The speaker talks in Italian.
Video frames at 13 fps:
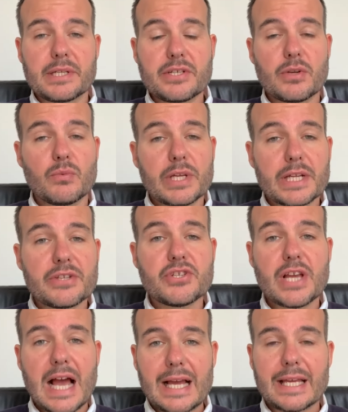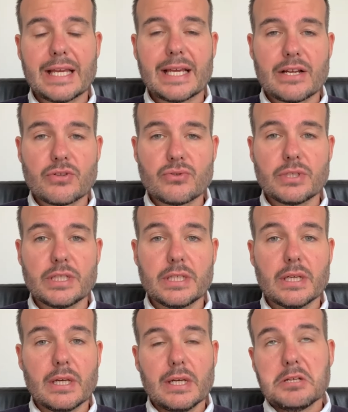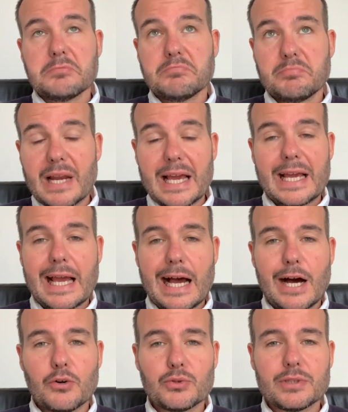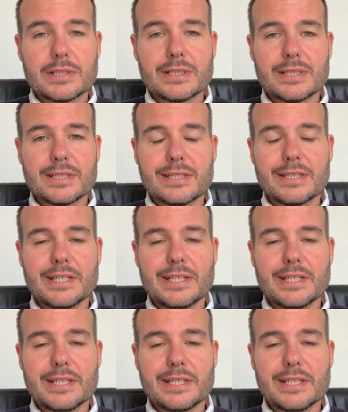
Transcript: seguirci anche in caso di blackout eh,